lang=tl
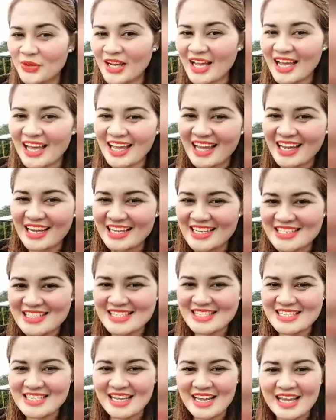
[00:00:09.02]

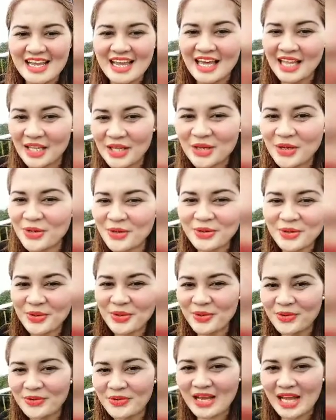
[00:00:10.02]
guys!
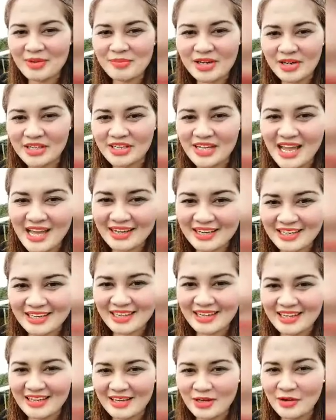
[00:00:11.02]
Hello! I'm
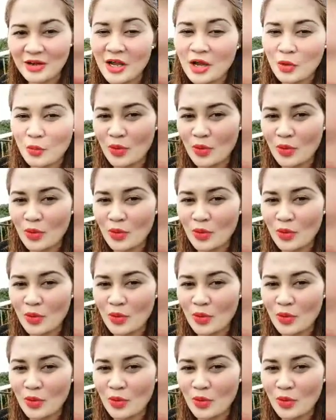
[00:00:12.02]
Ariana.